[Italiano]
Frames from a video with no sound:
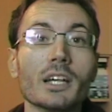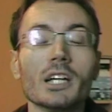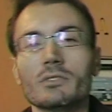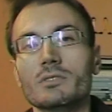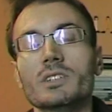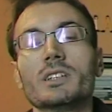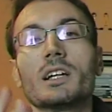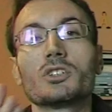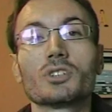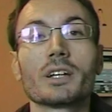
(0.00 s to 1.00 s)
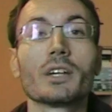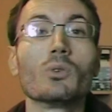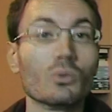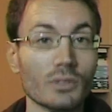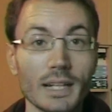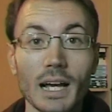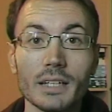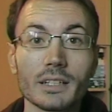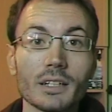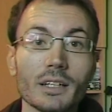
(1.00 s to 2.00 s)
vi invito a lasciare un
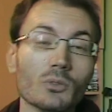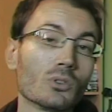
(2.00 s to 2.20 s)
like,